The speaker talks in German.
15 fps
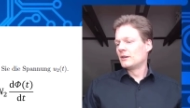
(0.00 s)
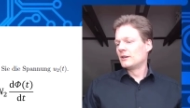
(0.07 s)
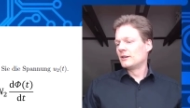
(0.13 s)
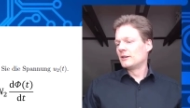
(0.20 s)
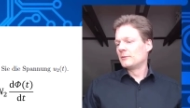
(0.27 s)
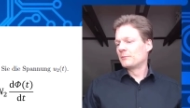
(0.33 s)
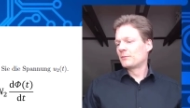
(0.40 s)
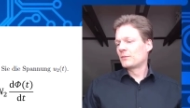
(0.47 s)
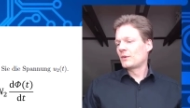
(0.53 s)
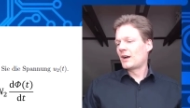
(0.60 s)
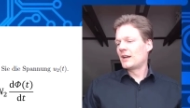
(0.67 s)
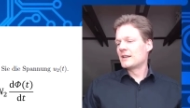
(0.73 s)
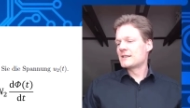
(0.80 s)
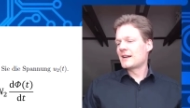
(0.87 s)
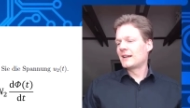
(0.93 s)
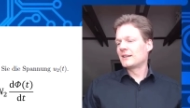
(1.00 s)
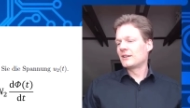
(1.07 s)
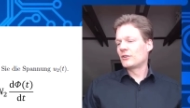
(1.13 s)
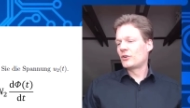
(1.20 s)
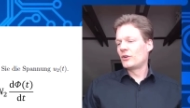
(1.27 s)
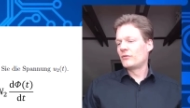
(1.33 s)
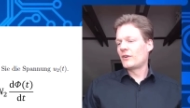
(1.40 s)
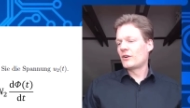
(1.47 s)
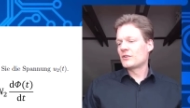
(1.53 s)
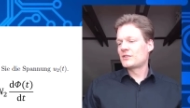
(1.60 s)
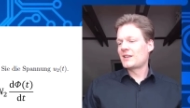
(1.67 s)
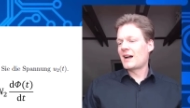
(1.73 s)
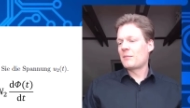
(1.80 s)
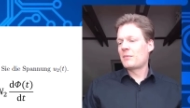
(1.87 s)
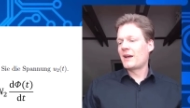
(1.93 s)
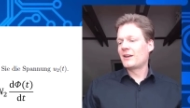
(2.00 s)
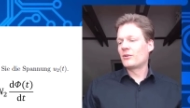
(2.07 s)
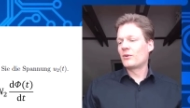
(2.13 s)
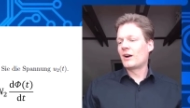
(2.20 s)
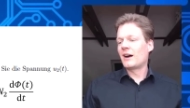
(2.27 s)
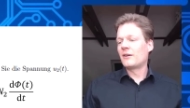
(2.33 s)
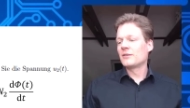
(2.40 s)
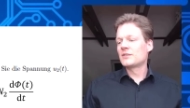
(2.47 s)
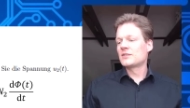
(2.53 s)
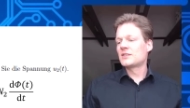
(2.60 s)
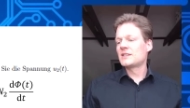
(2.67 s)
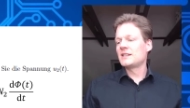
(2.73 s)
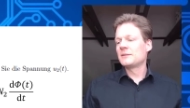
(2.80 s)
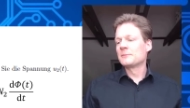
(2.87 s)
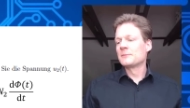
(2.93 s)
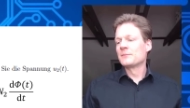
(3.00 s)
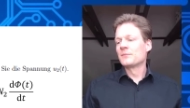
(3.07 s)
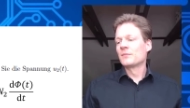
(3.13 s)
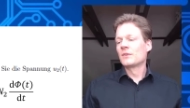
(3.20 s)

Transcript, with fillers: Ähm, alles andere können wir aus der Ableitung rausziehen.